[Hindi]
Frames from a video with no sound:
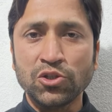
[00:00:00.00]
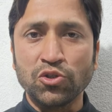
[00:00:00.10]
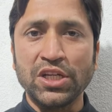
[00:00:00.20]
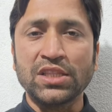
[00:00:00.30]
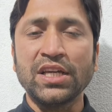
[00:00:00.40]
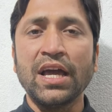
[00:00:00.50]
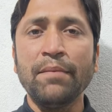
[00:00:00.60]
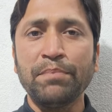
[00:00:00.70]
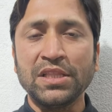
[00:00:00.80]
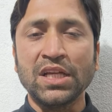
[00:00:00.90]
तो देखते
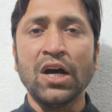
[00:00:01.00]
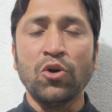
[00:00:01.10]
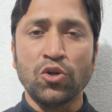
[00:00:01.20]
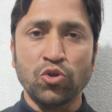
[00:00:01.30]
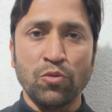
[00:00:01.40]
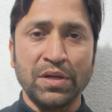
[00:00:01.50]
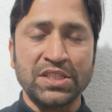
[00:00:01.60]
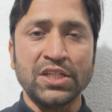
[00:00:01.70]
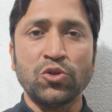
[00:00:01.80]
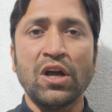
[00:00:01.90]
हैं पिता और दो
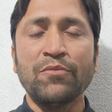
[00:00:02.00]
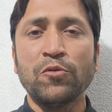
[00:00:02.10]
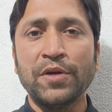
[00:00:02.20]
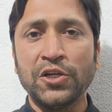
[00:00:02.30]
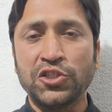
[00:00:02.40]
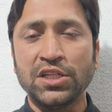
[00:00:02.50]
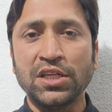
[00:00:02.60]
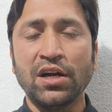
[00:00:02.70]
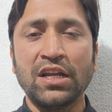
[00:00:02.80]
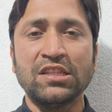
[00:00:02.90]
बच्चे जो है वो बेहोशी
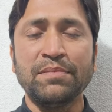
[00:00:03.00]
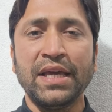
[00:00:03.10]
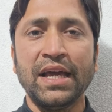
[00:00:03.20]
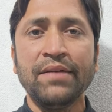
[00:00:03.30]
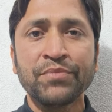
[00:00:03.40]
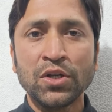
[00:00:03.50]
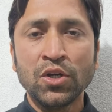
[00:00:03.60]
की हालत में है